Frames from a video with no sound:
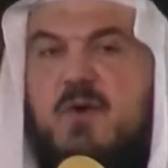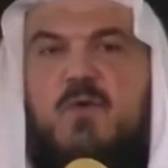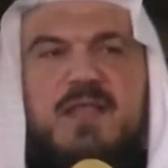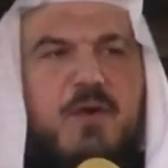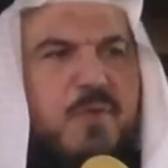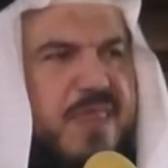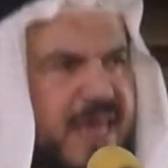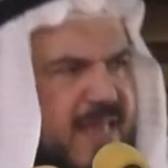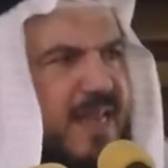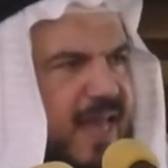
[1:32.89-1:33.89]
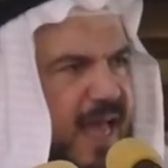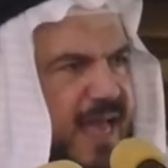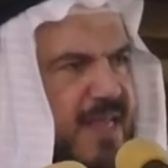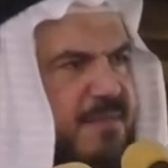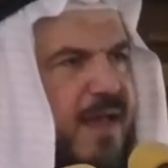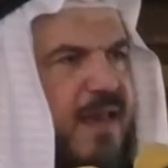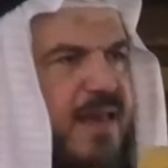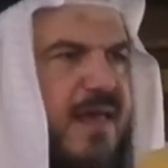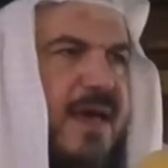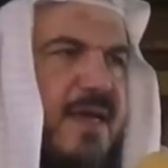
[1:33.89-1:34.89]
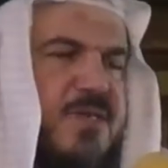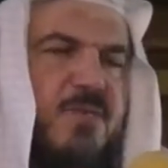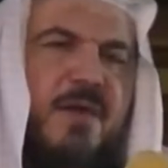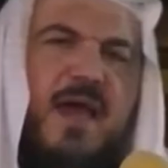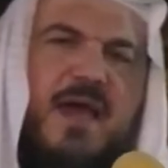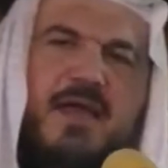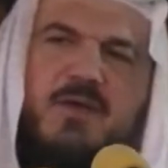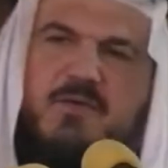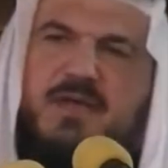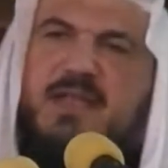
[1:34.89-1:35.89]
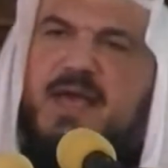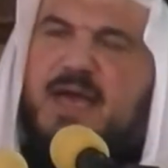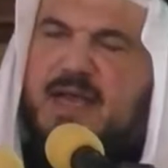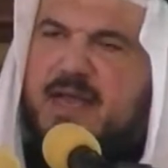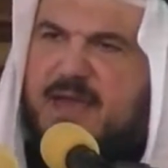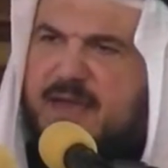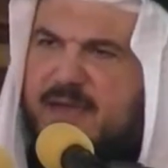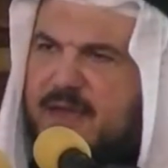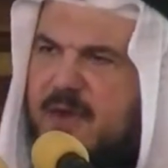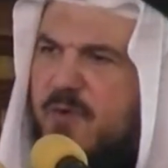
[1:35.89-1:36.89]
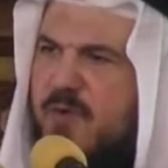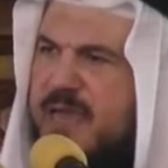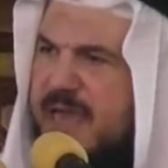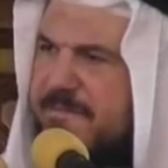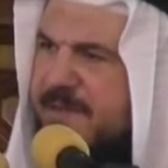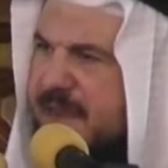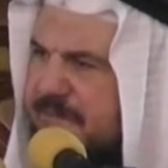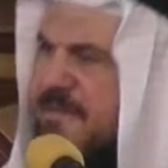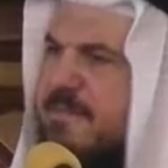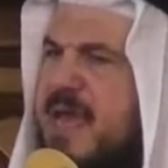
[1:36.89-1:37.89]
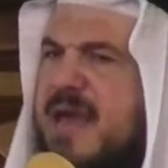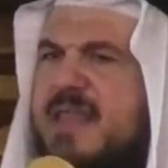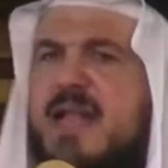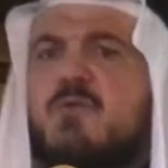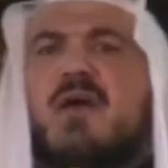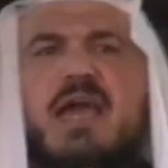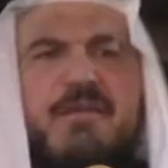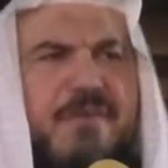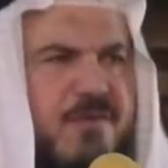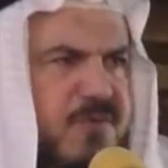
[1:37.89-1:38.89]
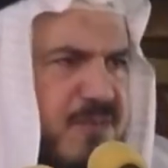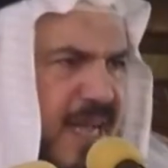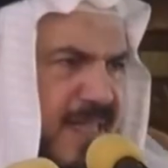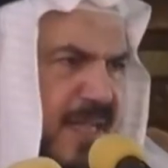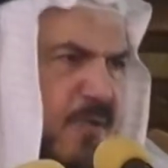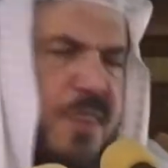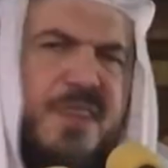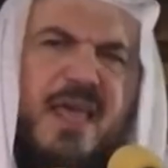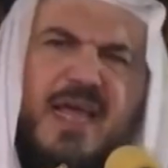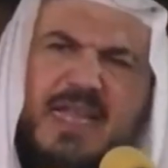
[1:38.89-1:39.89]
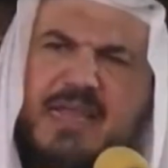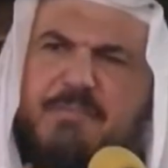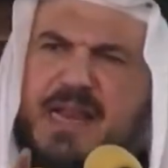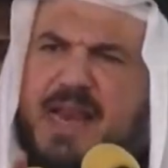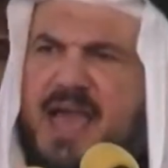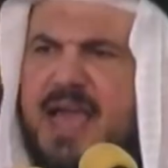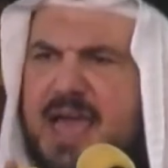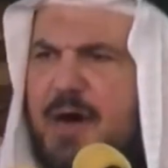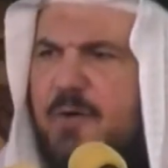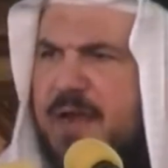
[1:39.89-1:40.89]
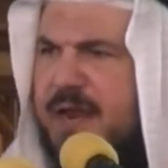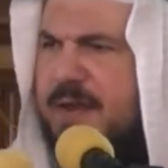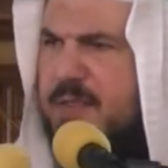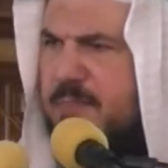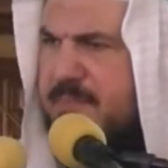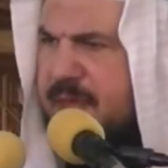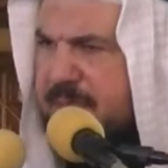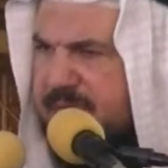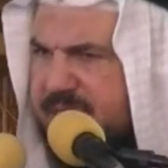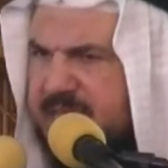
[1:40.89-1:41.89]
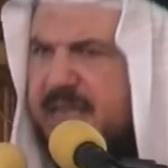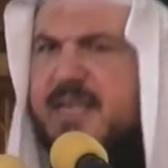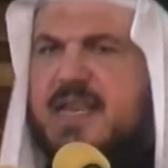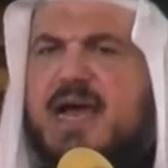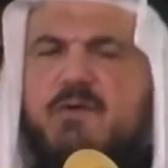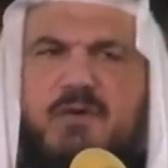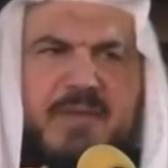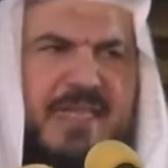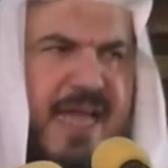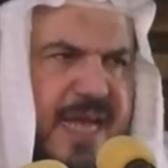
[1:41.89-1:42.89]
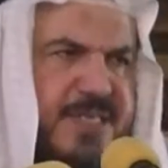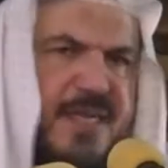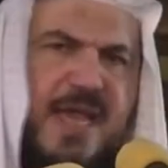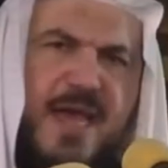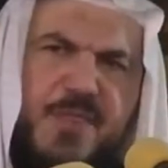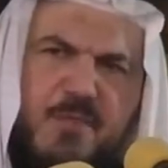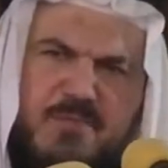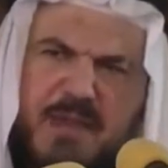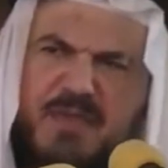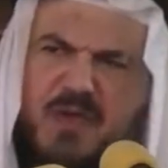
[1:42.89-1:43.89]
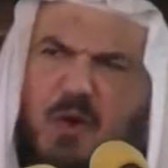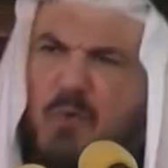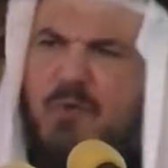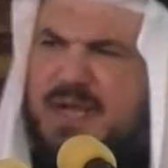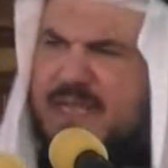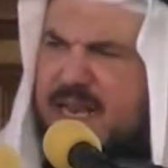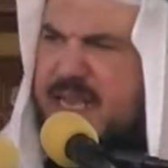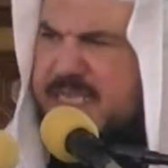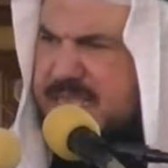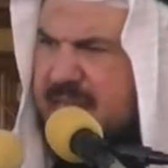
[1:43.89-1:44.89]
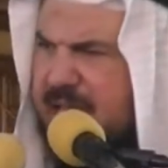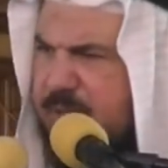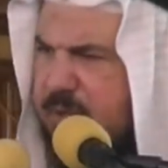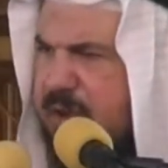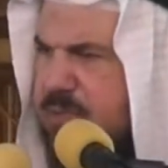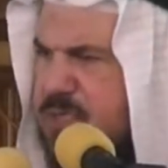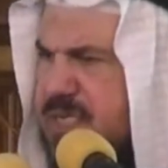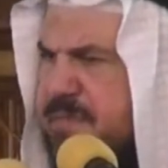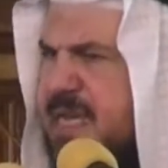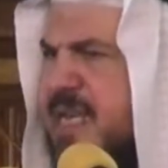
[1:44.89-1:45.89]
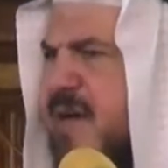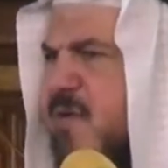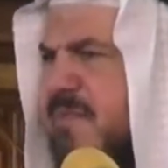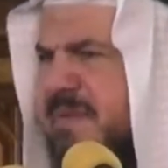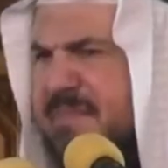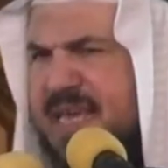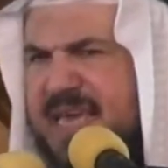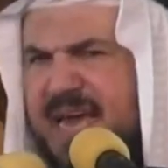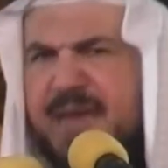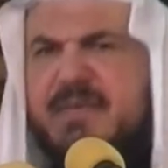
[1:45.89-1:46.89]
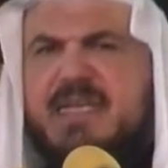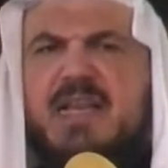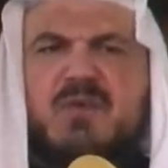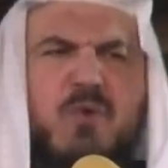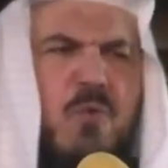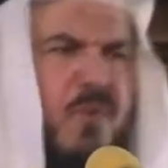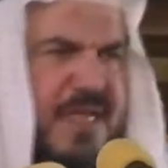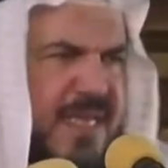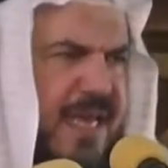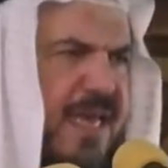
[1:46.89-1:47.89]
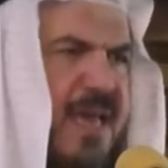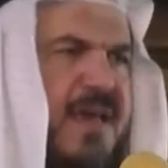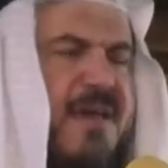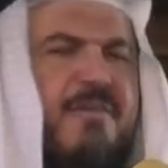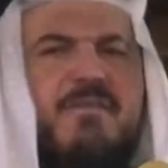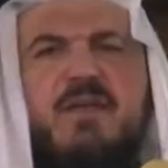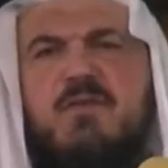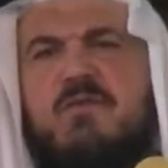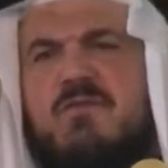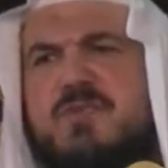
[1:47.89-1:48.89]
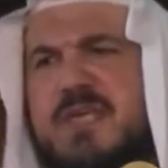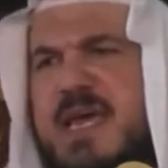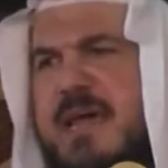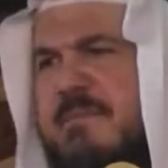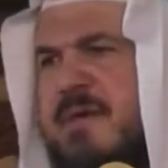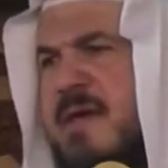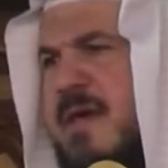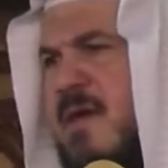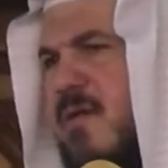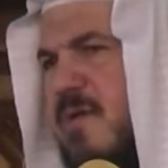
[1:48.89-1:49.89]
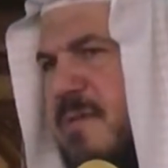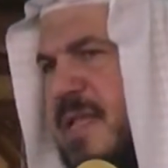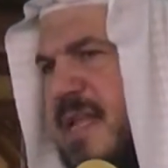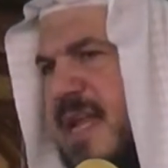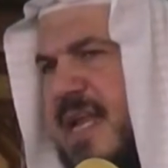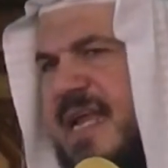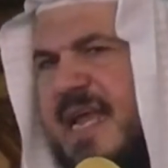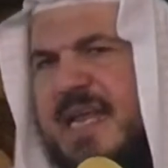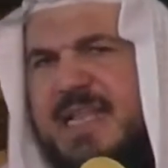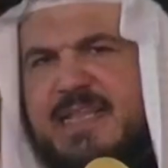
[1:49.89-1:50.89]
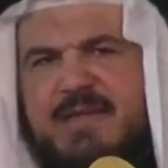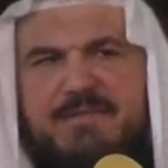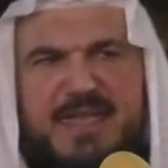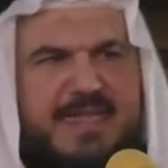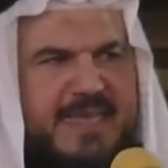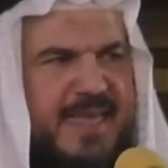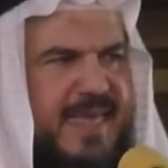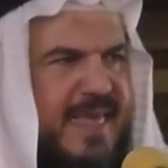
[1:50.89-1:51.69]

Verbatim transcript: وتوثيق للعهد مع الله سبحانه وتعالى وكيف نفي بهذا العهد وكيف نجدد الثقة بالله أولا ثم بديننا ومنهجنا ثم بقوة الإسلام والمسلمين وبمكامن القوة في نفوسهم وبالتالي لا نلتفت